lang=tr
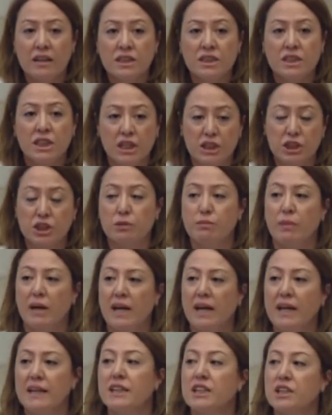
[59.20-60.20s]

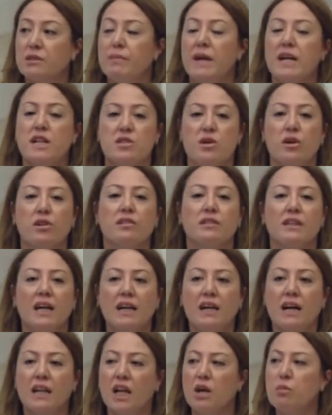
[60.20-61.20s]
çalışmaya gitmek
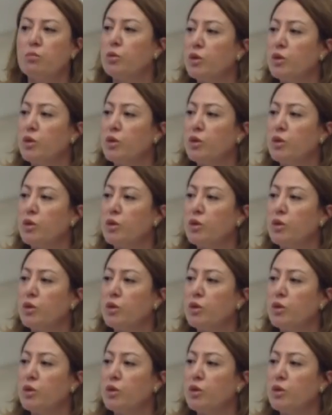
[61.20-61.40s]
zorunda kalan